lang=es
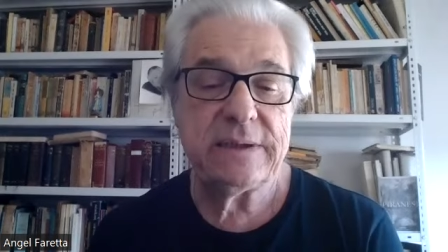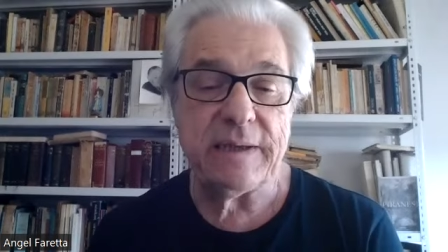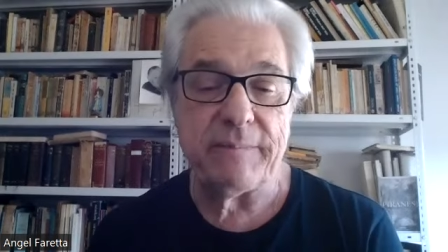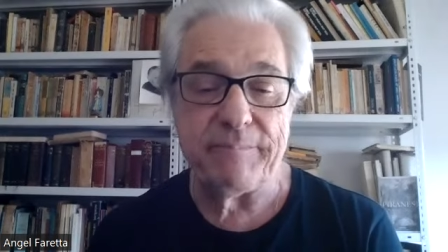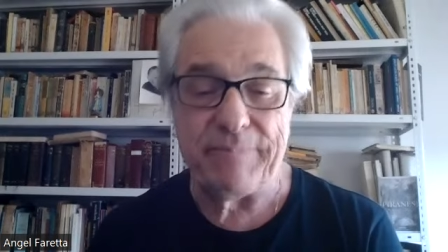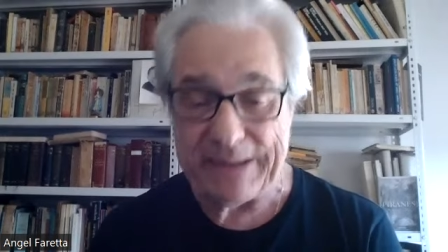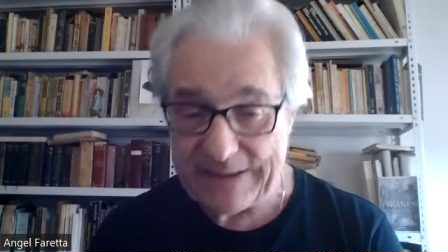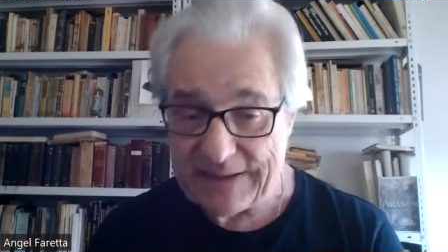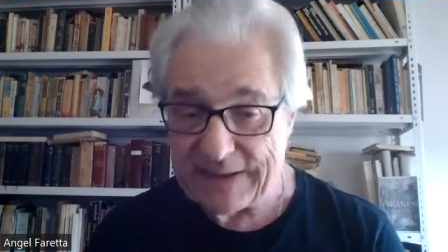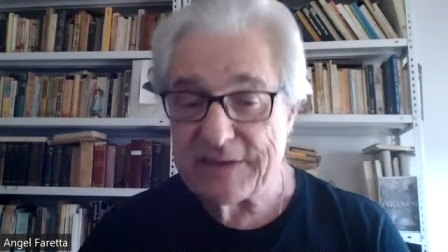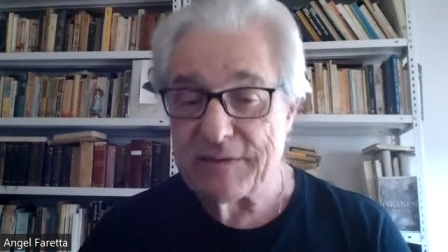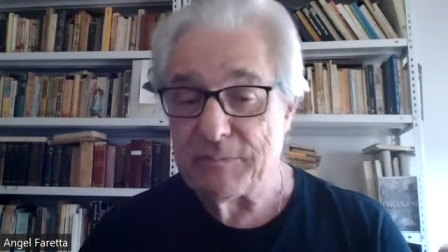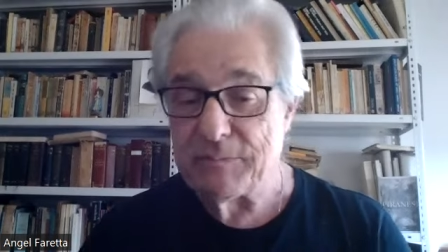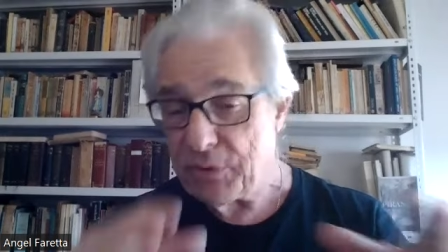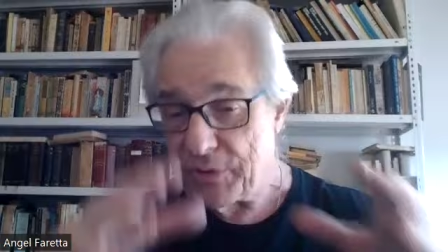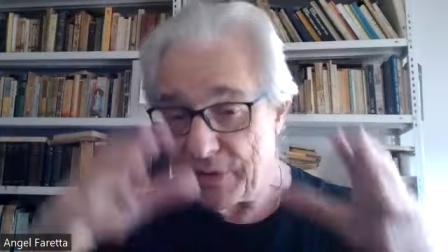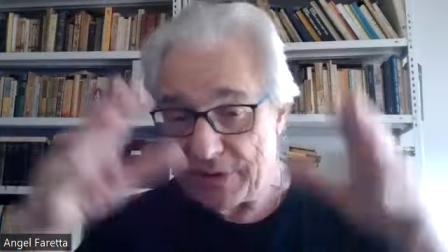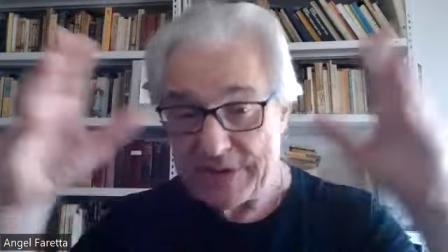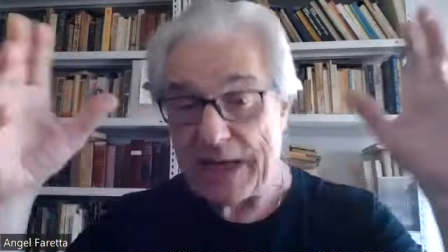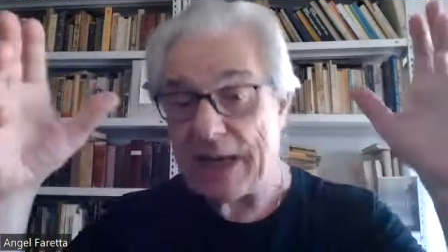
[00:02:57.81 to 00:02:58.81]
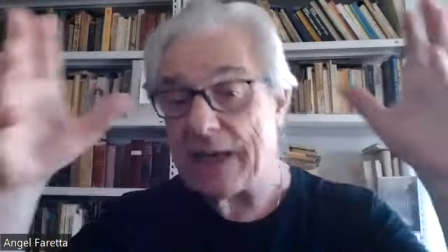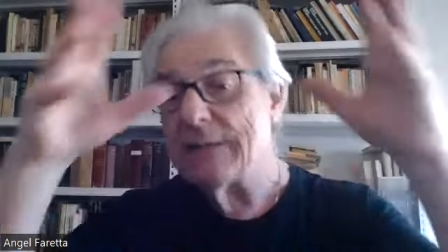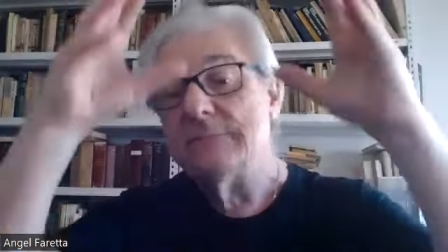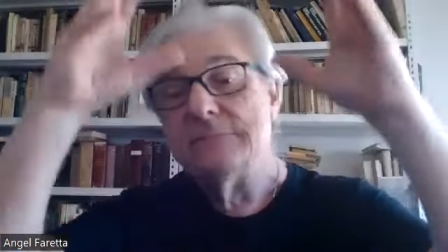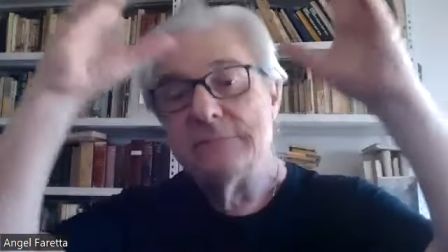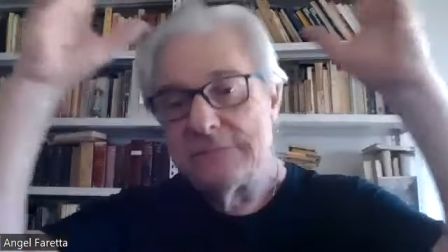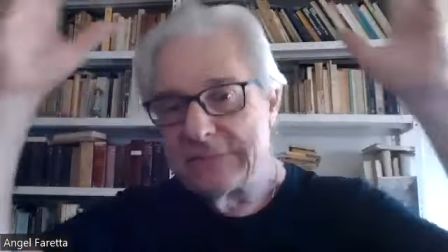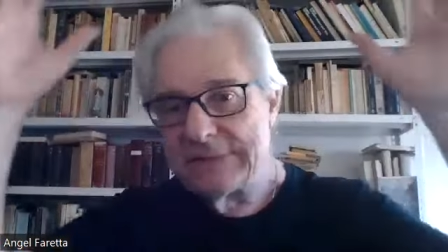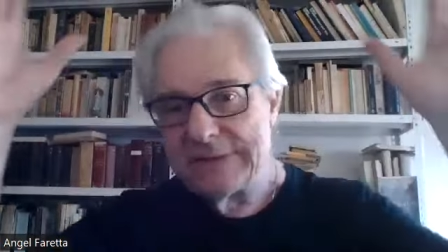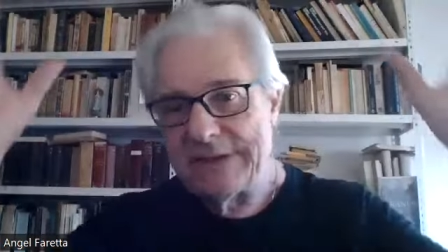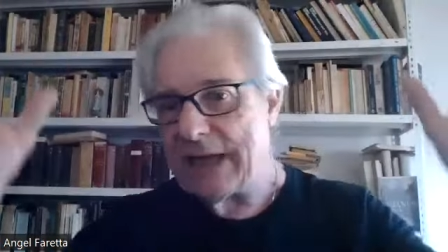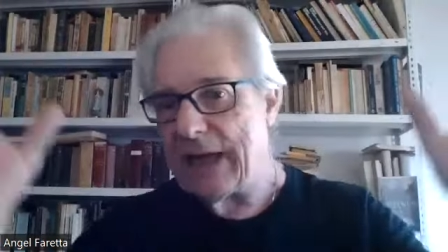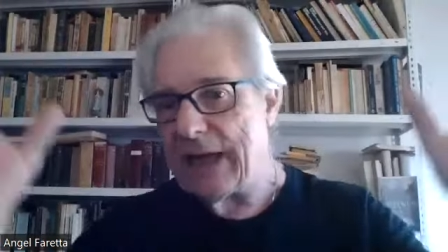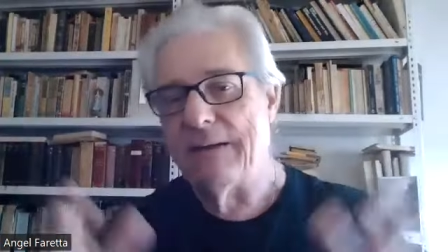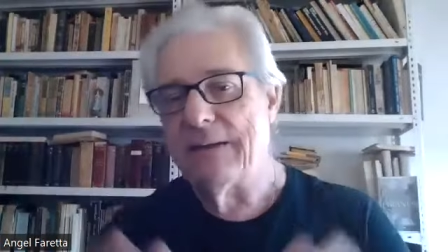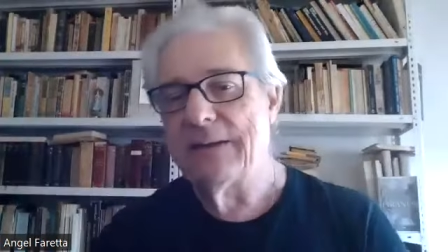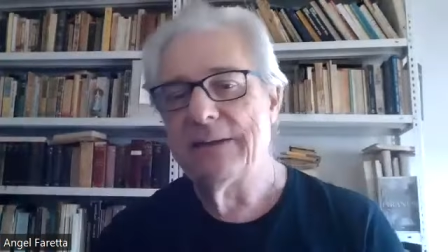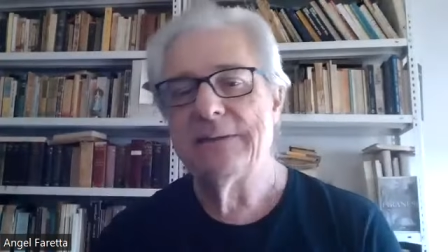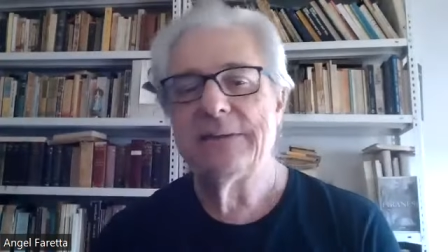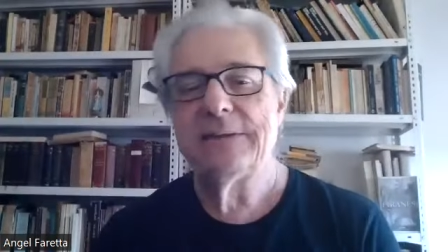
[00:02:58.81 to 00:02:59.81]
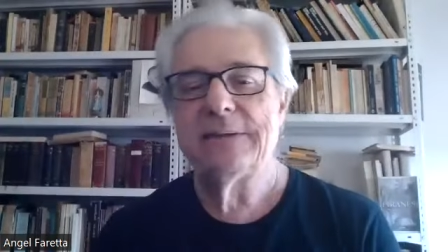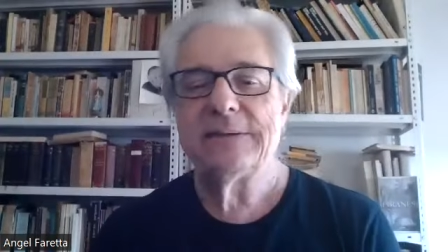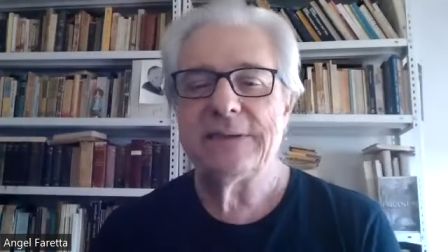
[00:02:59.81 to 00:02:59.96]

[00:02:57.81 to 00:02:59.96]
que participó de esa ya